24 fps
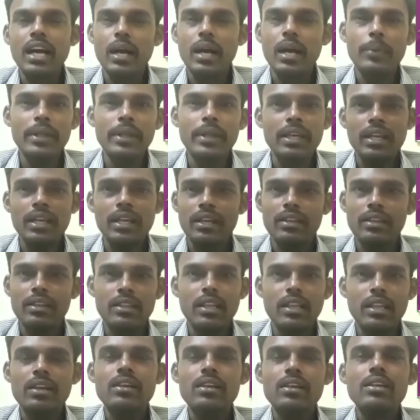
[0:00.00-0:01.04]
அப்படிங்கிற
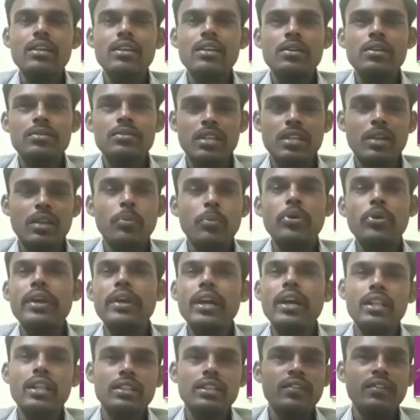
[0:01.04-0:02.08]
இதெல்லாம் சில
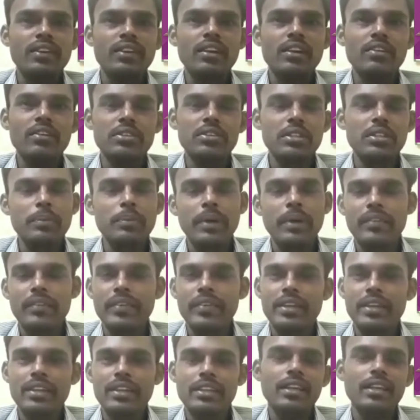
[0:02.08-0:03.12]
பொய்யான தகவல்கள் வந்து
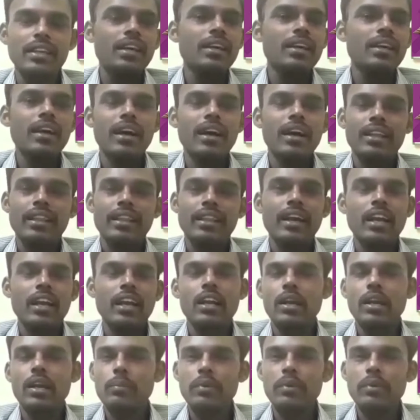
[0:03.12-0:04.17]
பரவிக்கிட்டு இருக்குது அதை
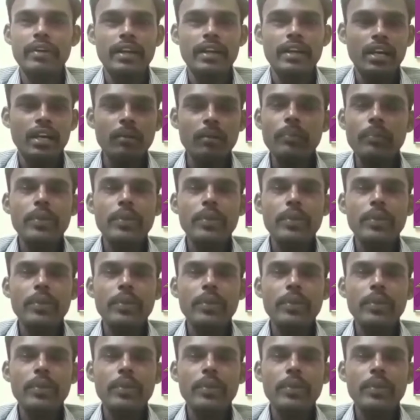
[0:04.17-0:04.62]
யாரும் நம்ப வேண்டாம்